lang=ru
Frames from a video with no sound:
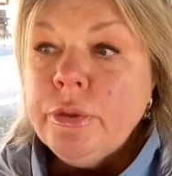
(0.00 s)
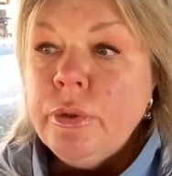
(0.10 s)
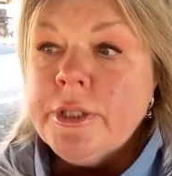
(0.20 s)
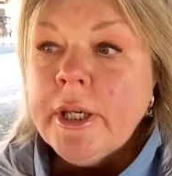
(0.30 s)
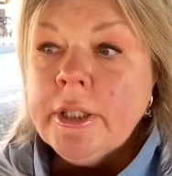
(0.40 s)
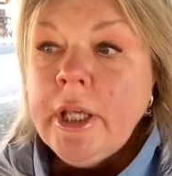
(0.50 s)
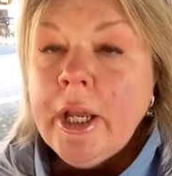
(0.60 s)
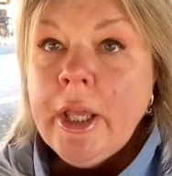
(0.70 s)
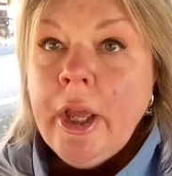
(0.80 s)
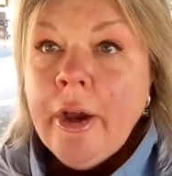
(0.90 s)
То есть,
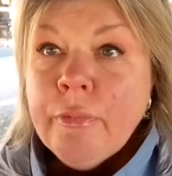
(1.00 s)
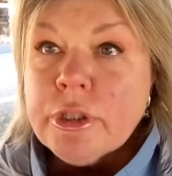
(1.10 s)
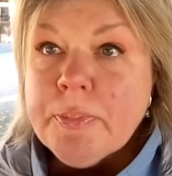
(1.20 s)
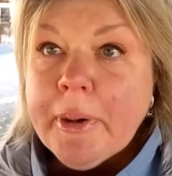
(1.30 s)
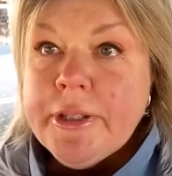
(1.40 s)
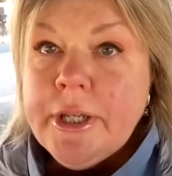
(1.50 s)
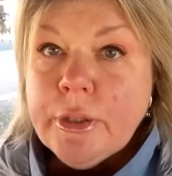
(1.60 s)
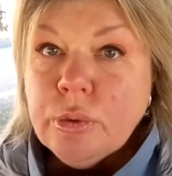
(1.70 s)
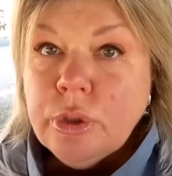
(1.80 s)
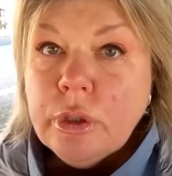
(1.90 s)
когда вот с
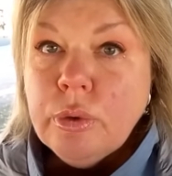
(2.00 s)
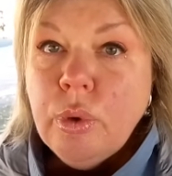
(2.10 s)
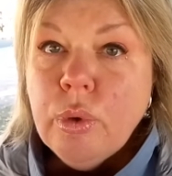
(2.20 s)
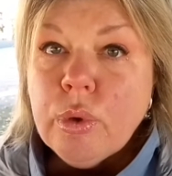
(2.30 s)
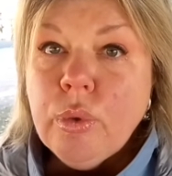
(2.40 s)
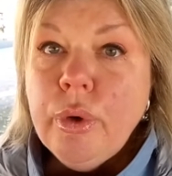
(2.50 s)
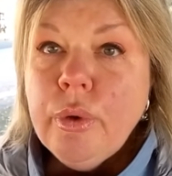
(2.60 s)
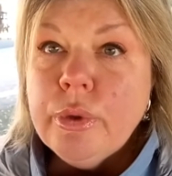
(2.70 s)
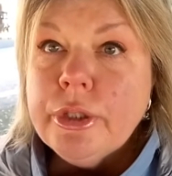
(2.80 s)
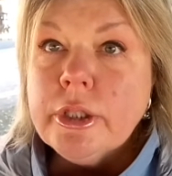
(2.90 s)
протянутой рукой
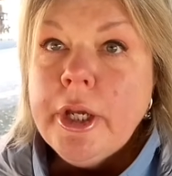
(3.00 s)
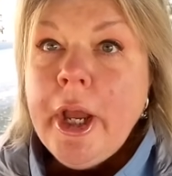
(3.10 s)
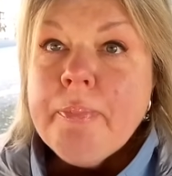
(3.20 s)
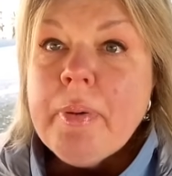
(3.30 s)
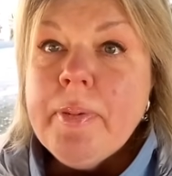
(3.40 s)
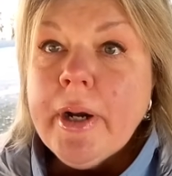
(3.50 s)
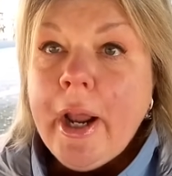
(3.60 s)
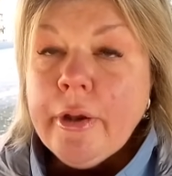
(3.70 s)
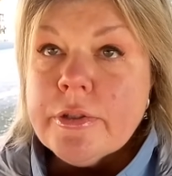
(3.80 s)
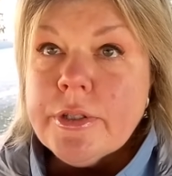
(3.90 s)
ходят,
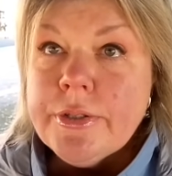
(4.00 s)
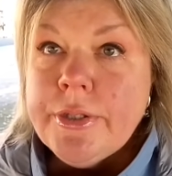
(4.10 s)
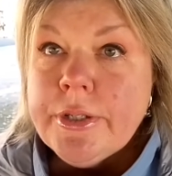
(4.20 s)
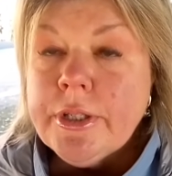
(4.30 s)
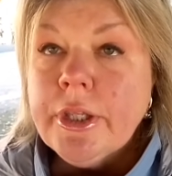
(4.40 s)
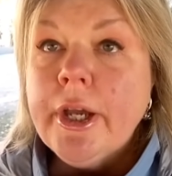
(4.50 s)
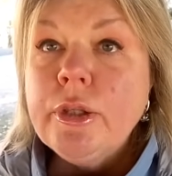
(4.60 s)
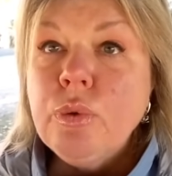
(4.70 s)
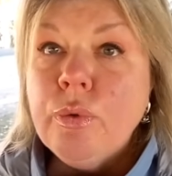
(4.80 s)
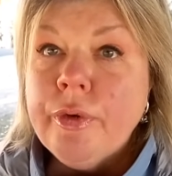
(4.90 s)
побираются здесь, это
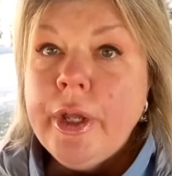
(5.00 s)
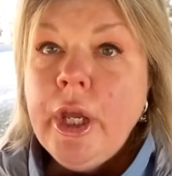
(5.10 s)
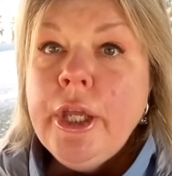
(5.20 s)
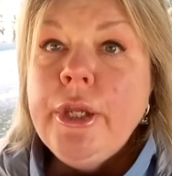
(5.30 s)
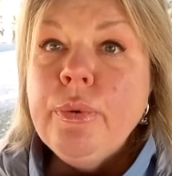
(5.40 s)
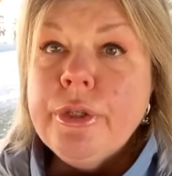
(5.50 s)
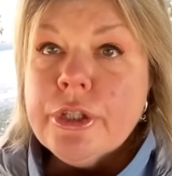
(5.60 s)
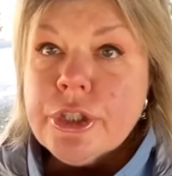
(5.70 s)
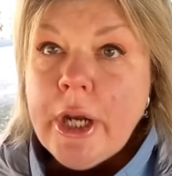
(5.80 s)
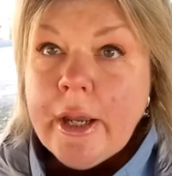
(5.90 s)
готовы и
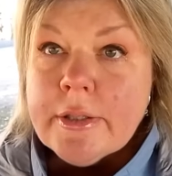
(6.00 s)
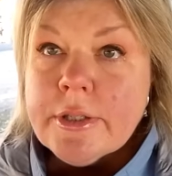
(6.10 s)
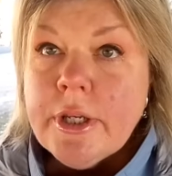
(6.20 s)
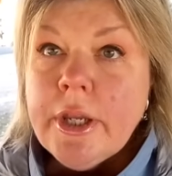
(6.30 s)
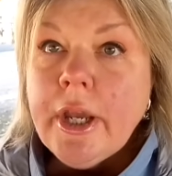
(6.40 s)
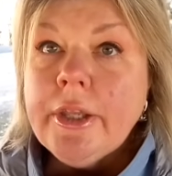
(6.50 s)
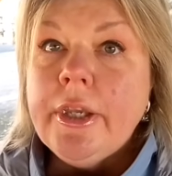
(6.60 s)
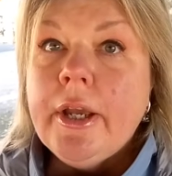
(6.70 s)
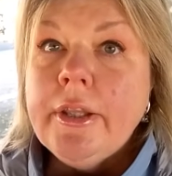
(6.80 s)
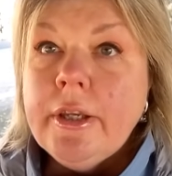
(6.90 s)
унижаться, и
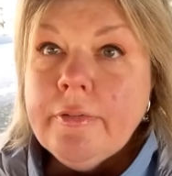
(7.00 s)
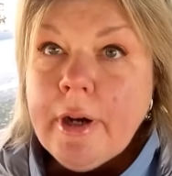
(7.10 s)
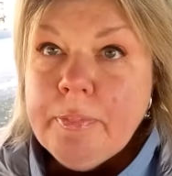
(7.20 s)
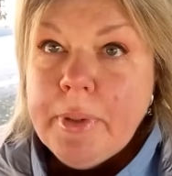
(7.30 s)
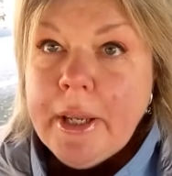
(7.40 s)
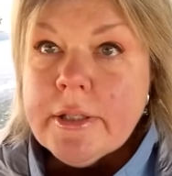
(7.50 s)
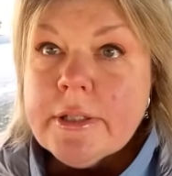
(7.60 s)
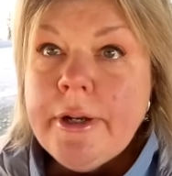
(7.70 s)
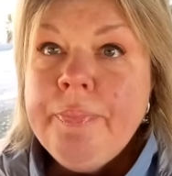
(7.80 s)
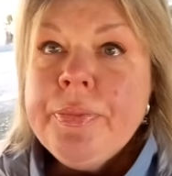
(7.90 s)
какие они
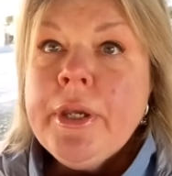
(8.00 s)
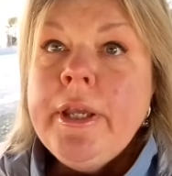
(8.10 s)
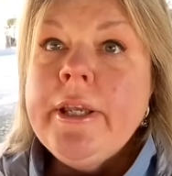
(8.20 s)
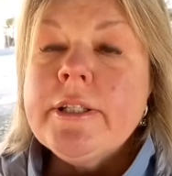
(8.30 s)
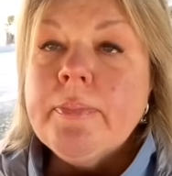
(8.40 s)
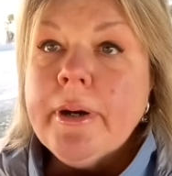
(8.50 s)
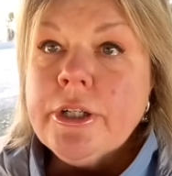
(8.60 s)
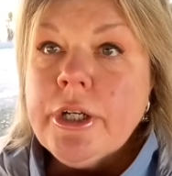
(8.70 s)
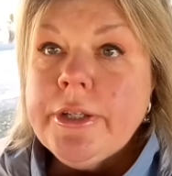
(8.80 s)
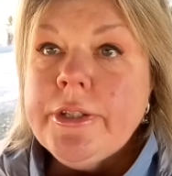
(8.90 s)
европейцы, и
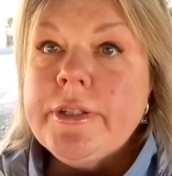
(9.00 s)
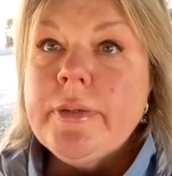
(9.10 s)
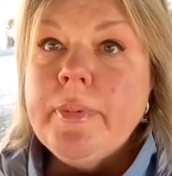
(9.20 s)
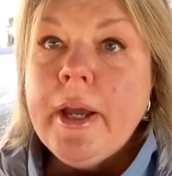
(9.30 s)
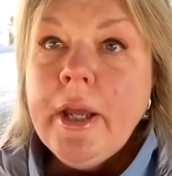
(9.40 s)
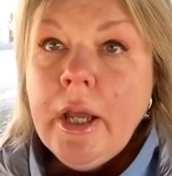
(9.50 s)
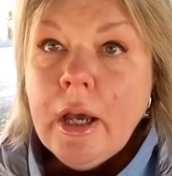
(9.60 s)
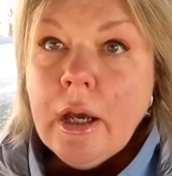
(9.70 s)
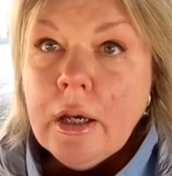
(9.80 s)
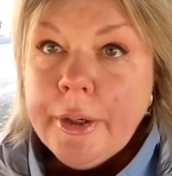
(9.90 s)
изображать из себя
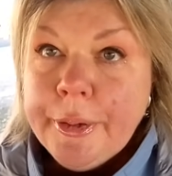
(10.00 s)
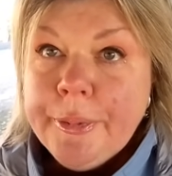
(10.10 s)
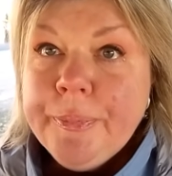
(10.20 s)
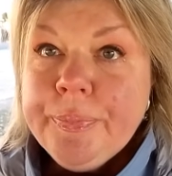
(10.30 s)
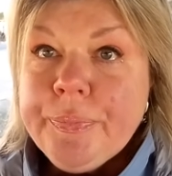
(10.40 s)
э,